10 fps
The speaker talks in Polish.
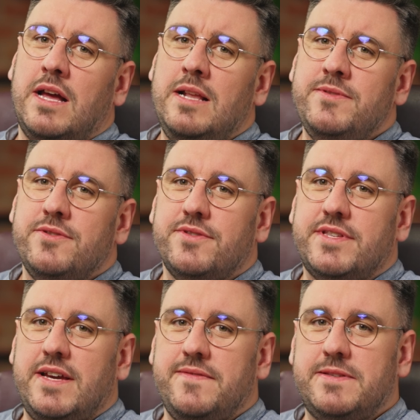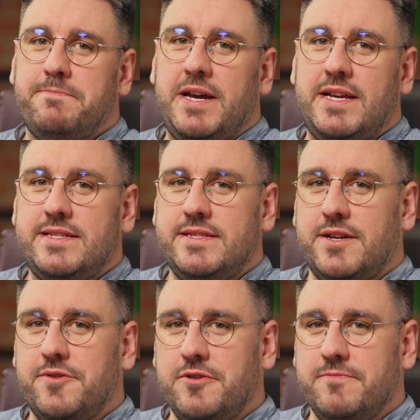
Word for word: Pomaga zaoszczędzić miejsce w